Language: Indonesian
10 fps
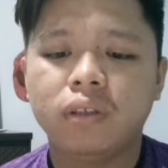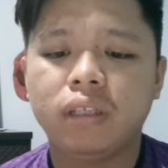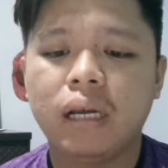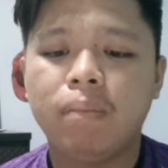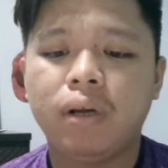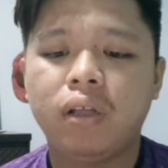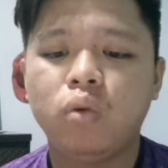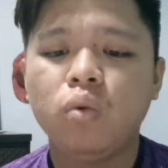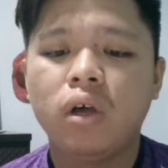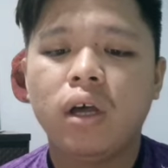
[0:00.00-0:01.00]
Dalam pada
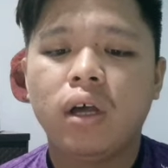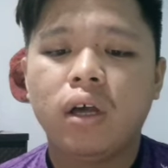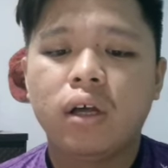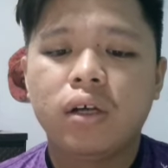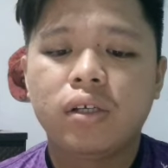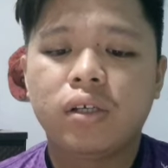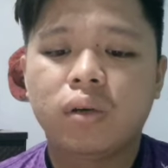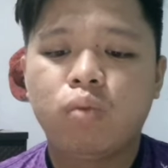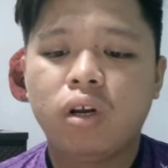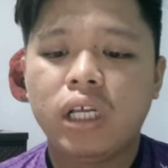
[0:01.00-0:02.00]
itu,
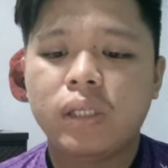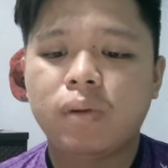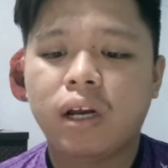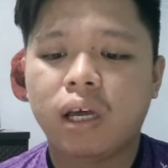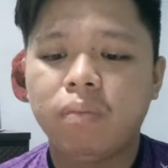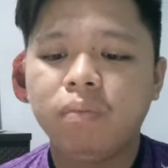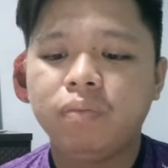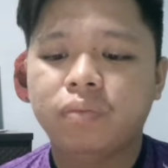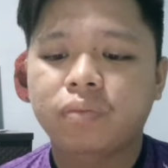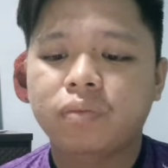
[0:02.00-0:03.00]
serbuan SPRM
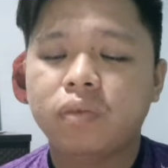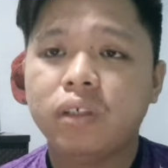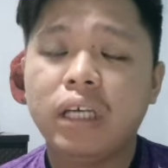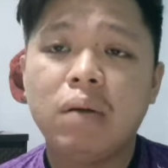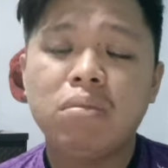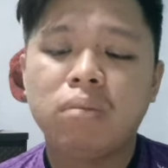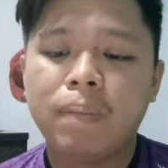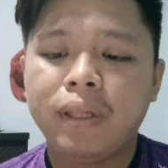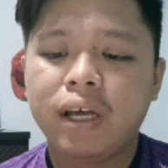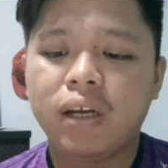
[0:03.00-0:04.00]
yang
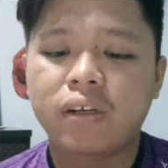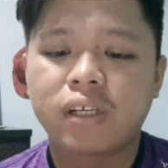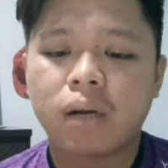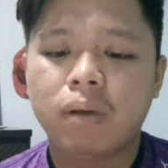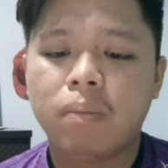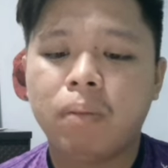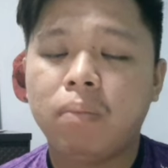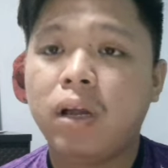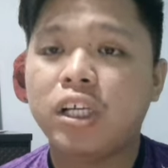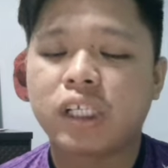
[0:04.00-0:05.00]
membabitkan seramai
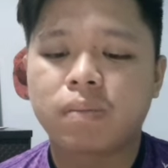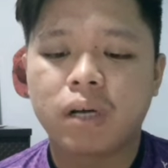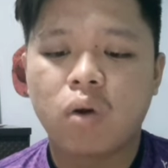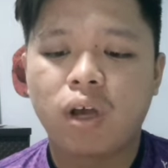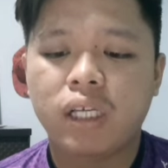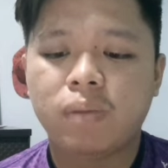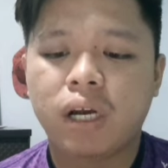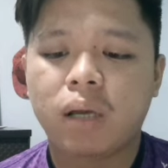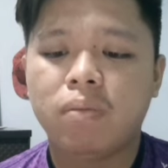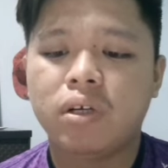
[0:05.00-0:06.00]
14 pegawai
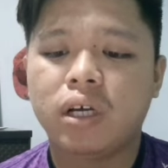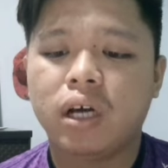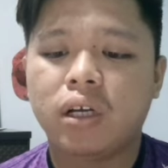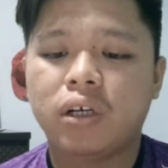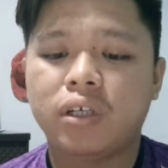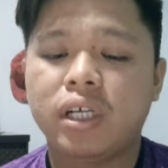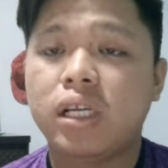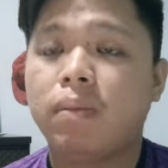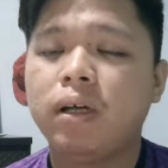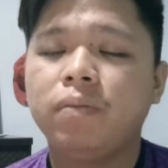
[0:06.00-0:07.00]
SPRM dengan
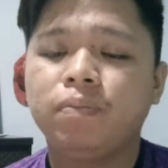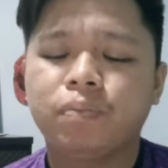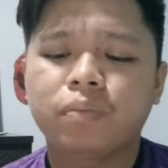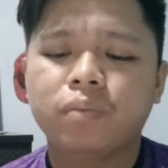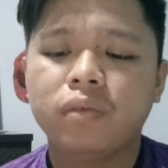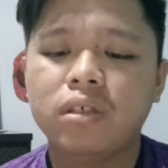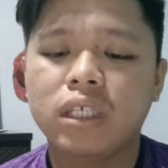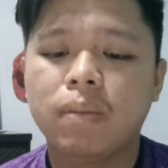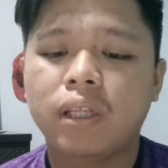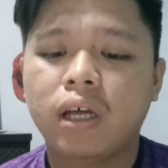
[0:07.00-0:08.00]
kerjasama
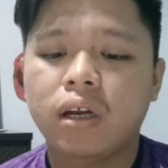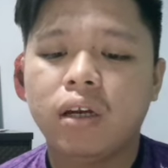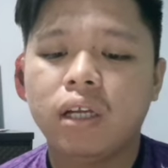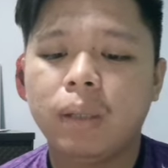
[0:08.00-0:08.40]
Jabatan